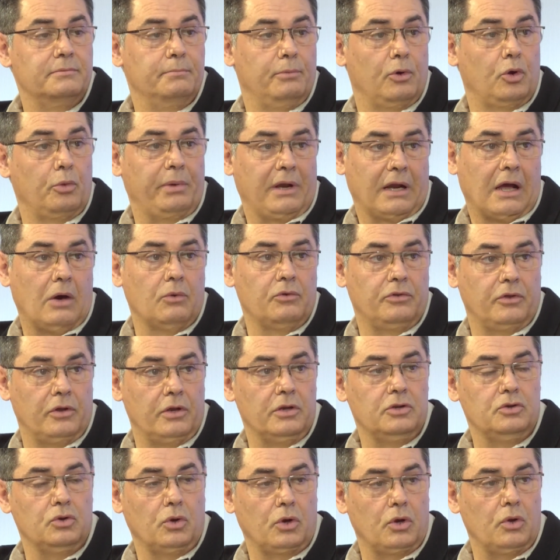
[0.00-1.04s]
por
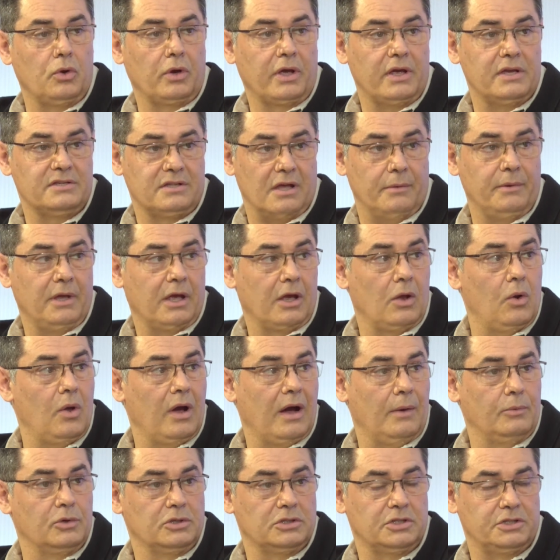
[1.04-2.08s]
precauciones yo creo que está bien que lo
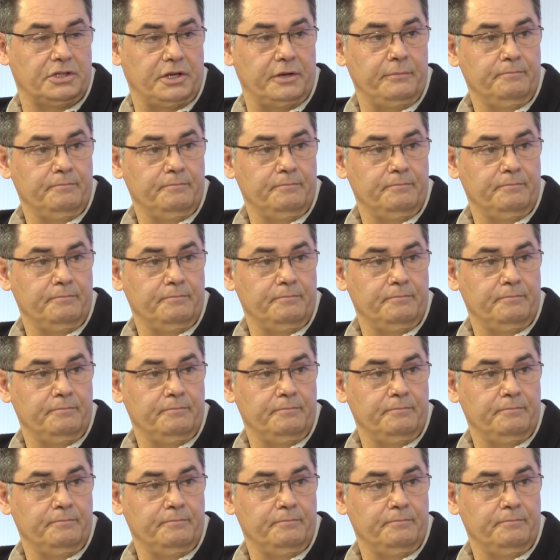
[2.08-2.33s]
hagamos así.